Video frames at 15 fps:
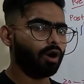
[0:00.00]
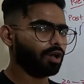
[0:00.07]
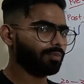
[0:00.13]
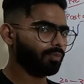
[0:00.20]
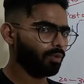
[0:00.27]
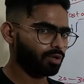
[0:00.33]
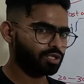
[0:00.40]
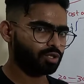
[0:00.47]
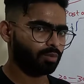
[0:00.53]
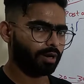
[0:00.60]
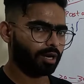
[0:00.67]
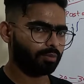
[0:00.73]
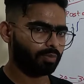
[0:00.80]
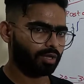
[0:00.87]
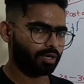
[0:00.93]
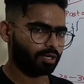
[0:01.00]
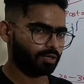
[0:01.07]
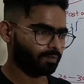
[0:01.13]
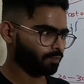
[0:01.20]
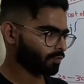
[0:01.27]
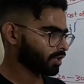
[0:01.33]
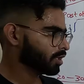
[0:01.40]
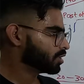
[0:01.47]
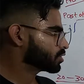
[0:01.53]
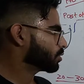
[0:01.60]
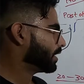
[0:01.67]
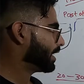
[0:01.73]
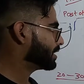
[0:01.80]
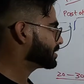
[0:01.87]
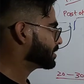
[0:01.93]
और पोस्ट सोमाइट पीरियड
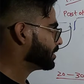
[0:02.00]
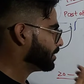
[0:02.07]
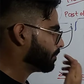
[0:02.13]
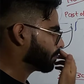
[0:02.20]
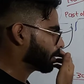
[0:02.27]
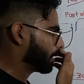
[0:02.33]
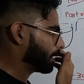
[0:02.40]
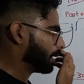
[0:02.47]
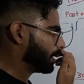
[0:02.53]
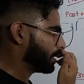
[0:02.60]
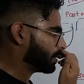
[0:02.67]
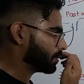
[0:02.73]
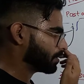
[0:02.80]
सो लेट सी कि